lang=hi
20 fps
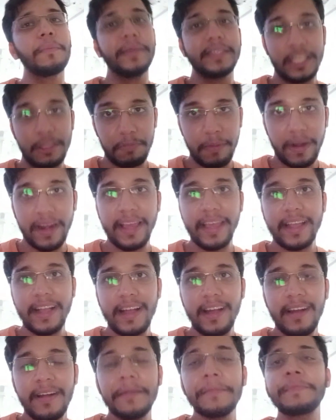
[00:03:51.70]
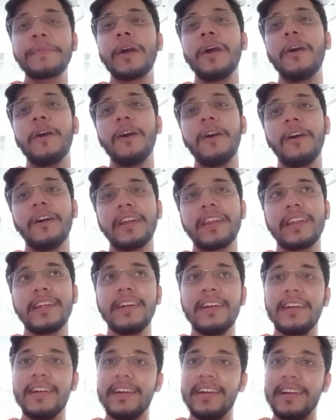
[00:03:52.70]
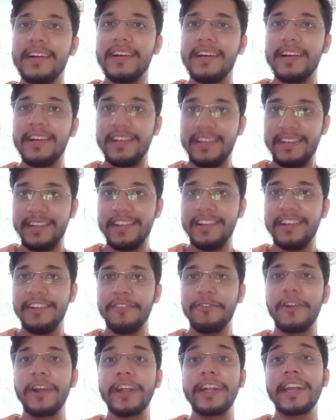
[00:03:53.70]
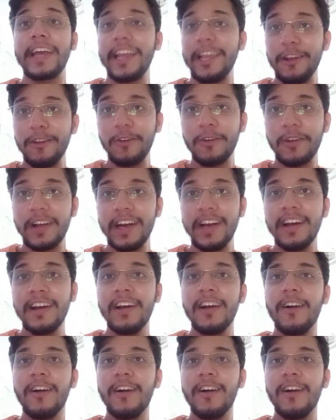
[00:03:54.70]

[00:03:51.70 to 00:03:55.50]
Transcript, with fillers: मज़ीद बढ़ेगा और फर्टाइल होगा